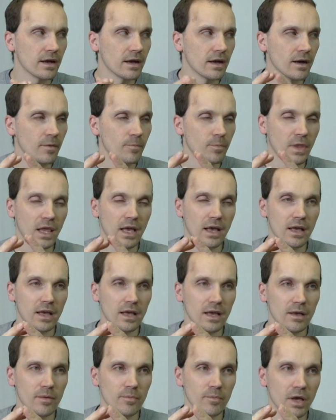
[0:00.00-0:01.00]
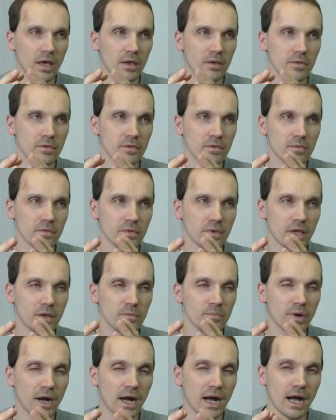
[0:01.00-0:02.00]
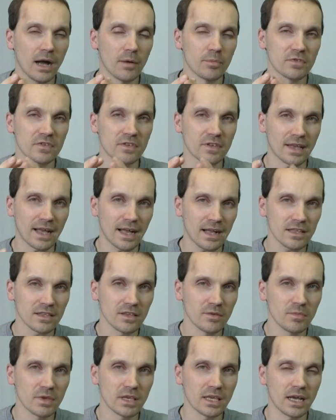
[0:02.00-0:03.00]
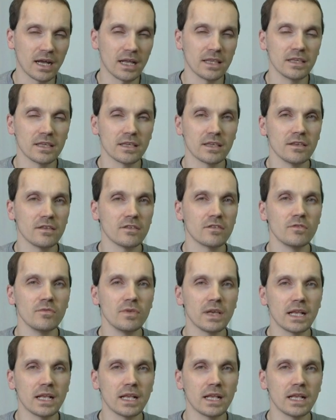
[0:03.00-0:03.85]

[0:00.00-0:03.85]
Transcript: ähm, ein, ein paar abstrakte Mechaniken ist